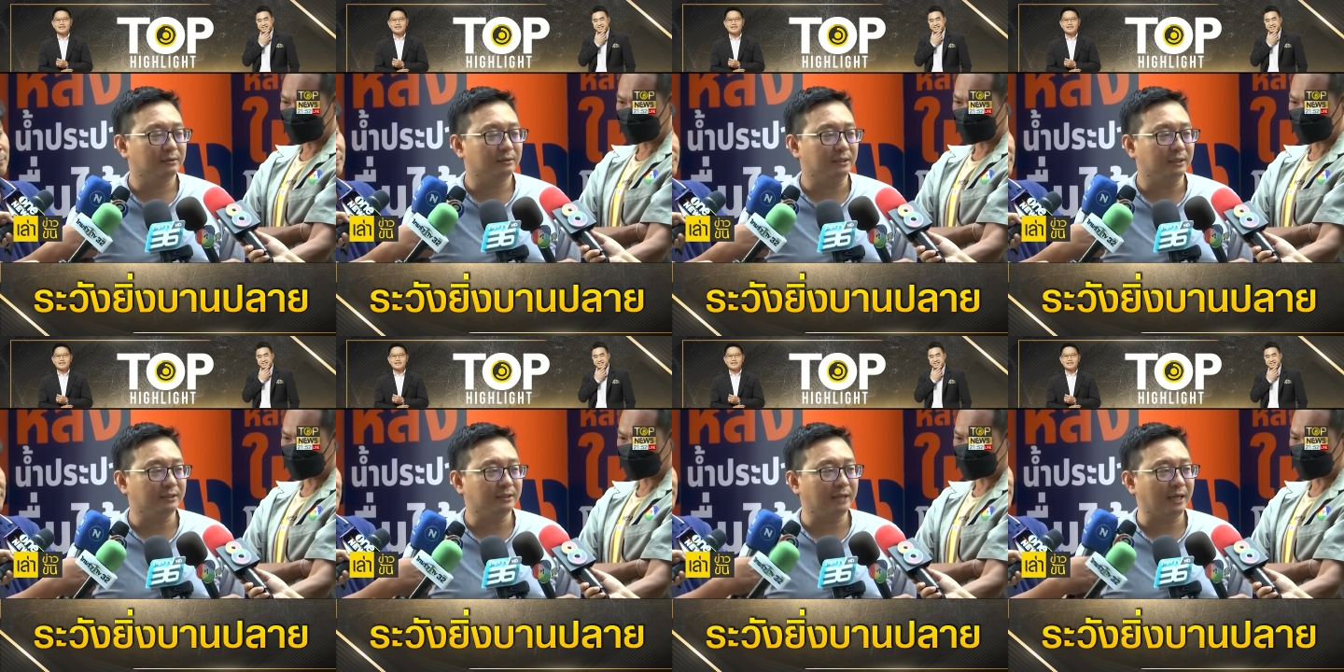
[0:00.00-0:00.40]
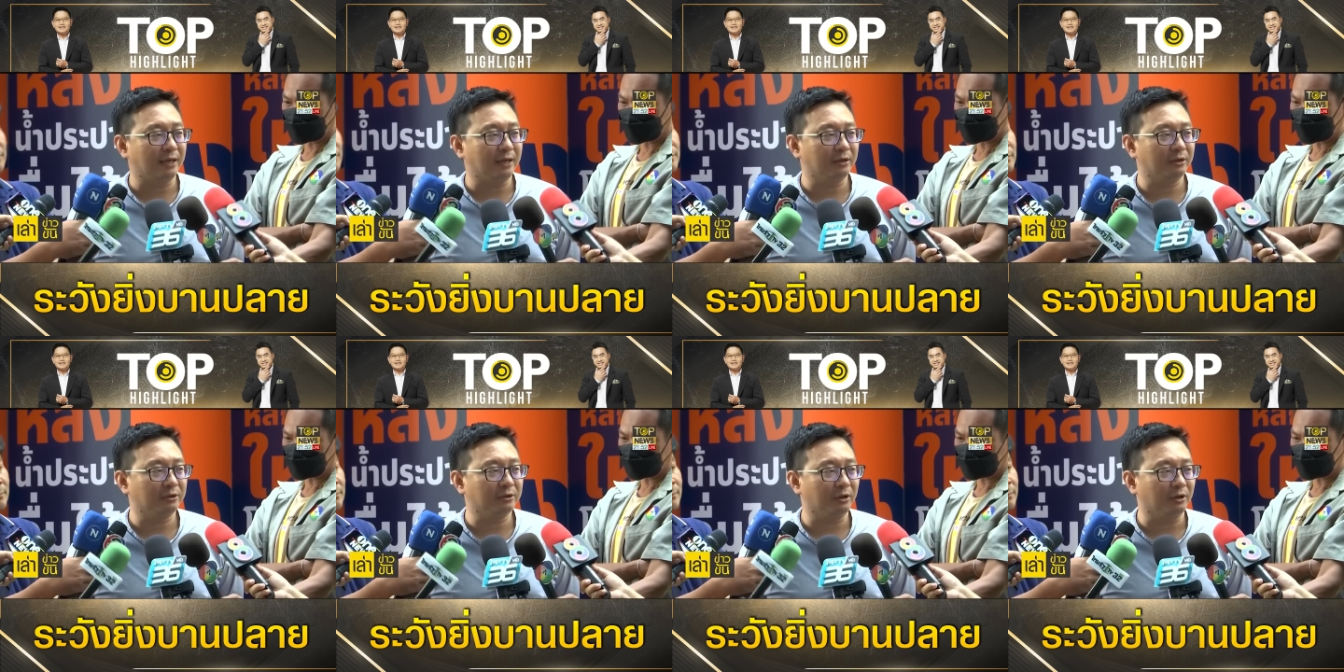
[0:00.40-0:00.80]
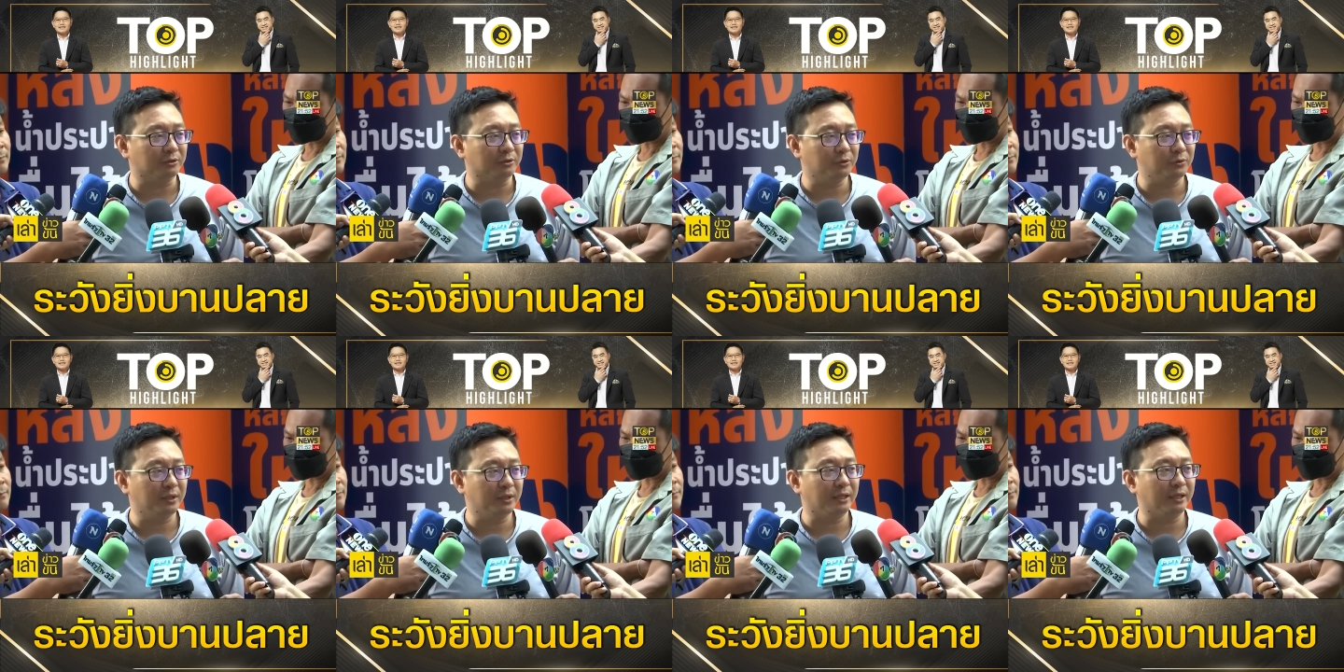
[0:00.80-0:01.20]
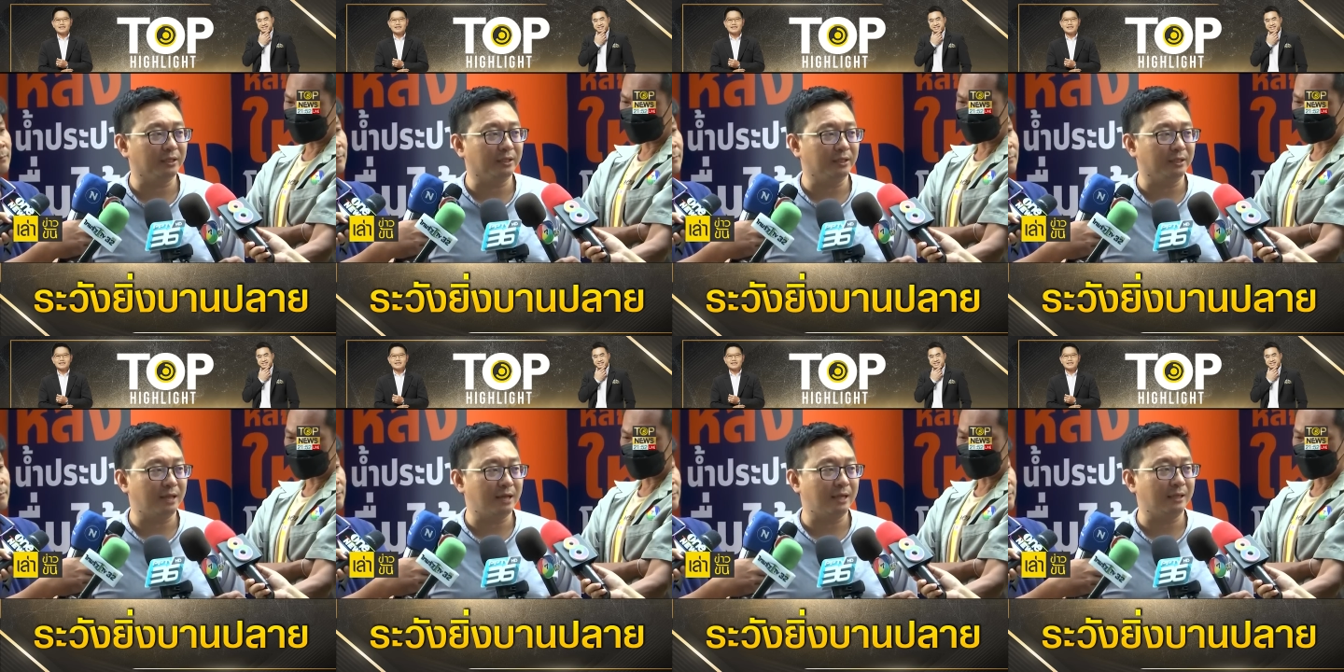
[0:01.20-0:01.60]
ชี้แจงแล้วก็ต่อสู้ในค
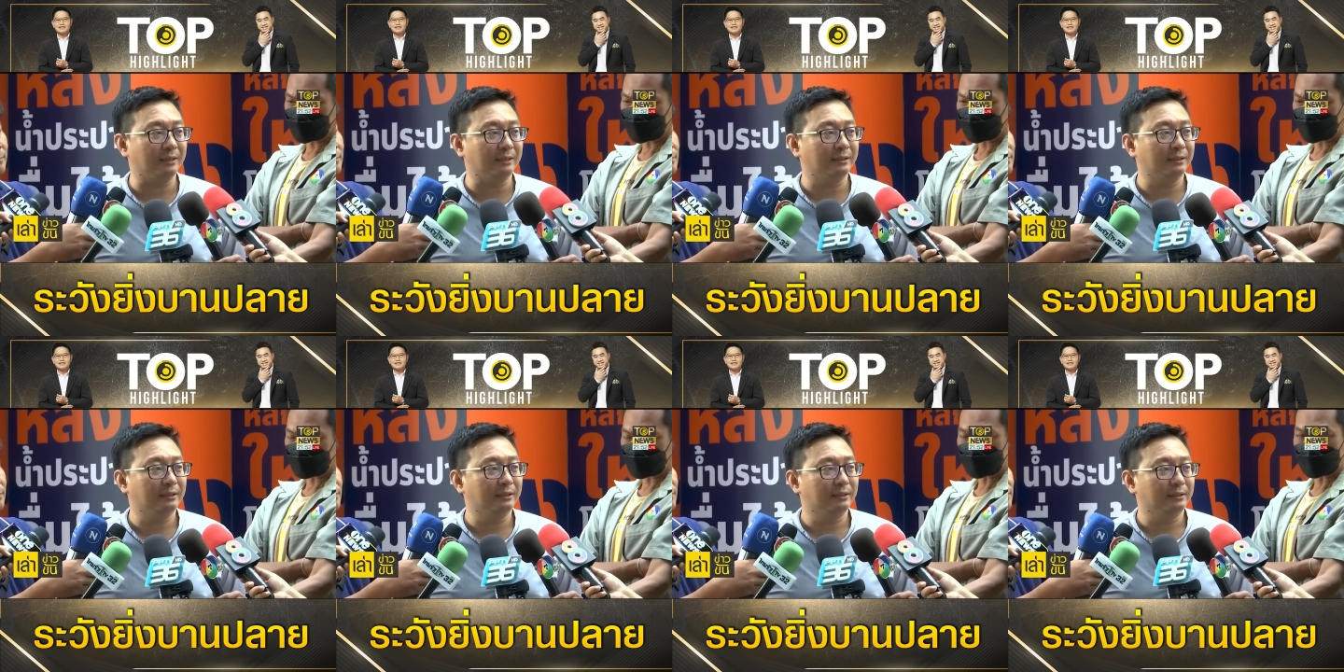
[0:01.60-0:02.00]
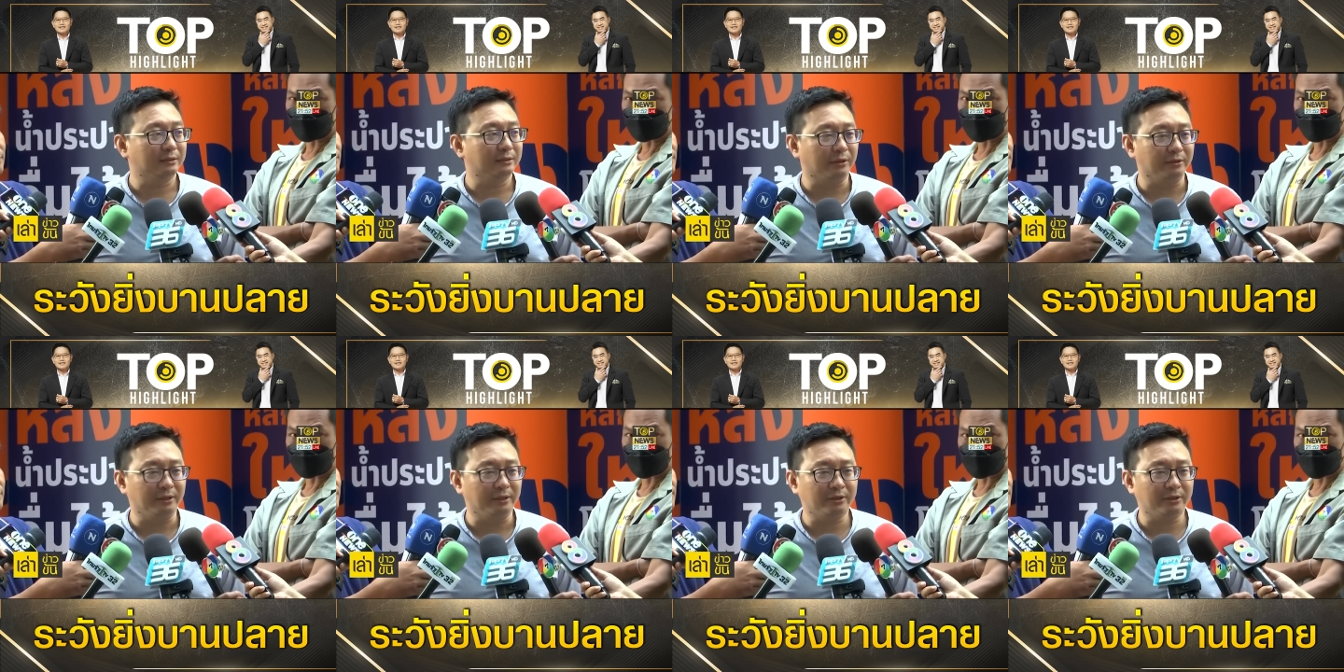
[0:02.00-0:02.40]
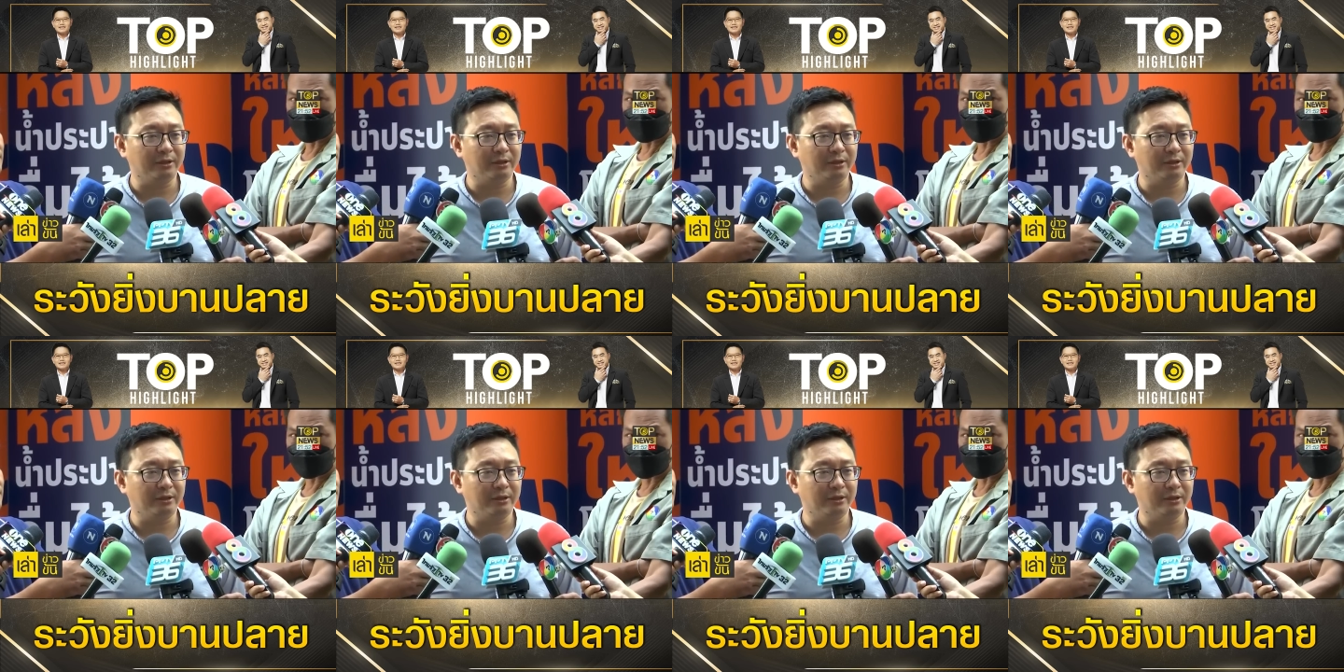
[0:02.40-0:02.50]
ดีได้ตอนนี้